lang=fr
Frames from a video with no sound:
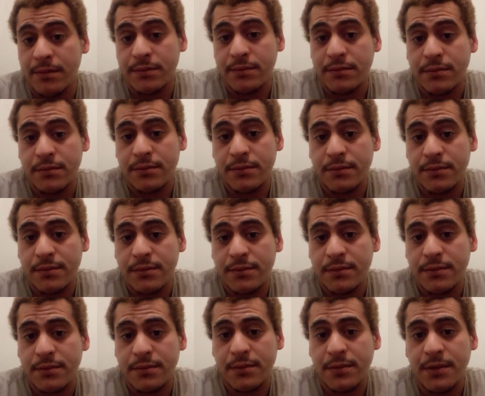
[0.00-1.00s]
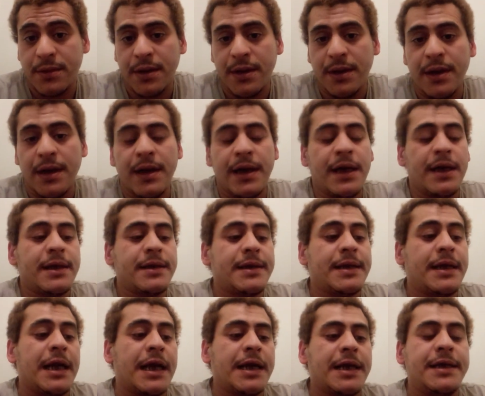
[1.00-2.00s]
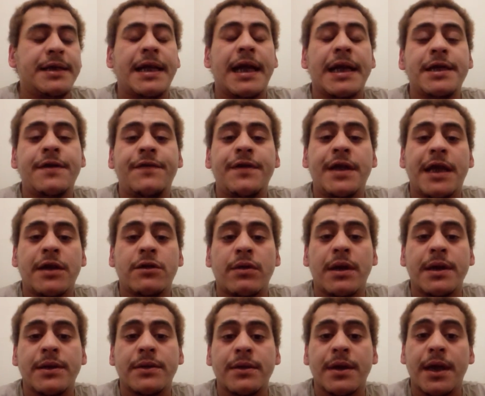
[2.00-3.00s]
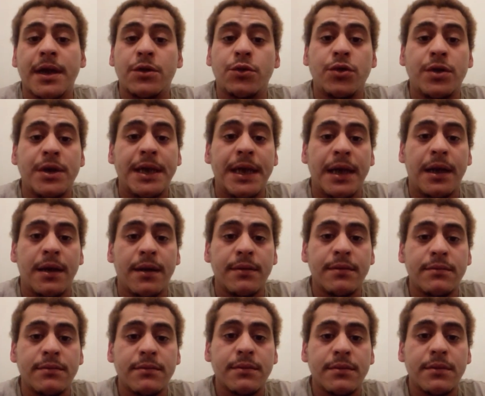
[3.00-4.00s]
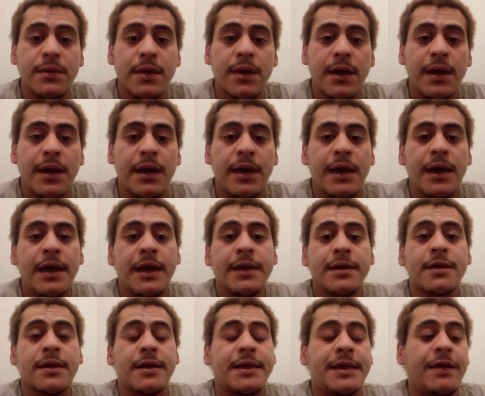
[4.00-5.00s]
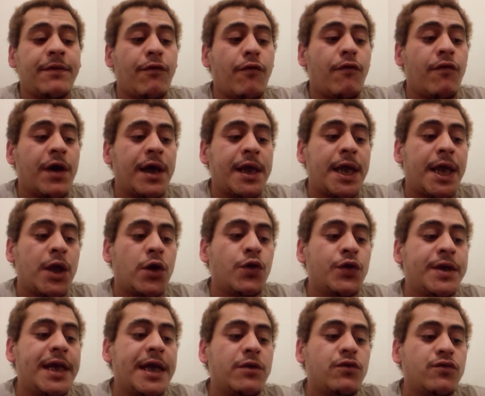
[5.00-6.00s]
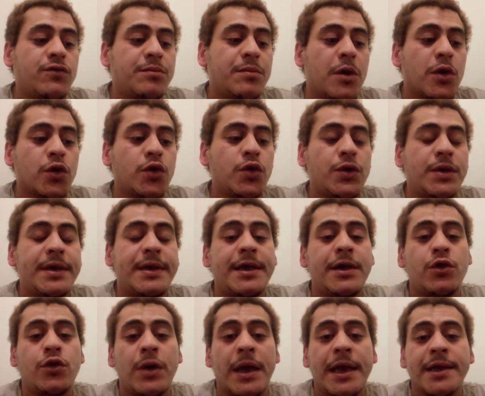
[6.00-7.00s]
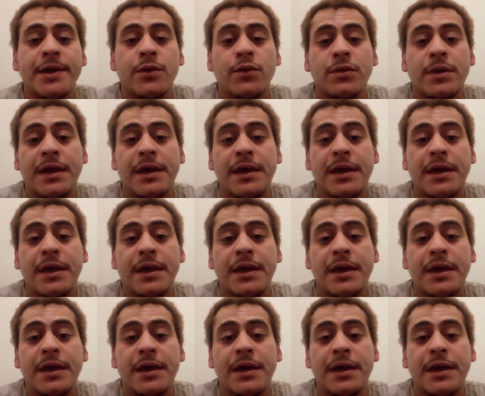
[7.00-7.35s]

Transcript: C'est là que les arts divinatoires sont très utiles. Parce que si vous voyez le dénouement d'une situation qui ne vous plaît pas,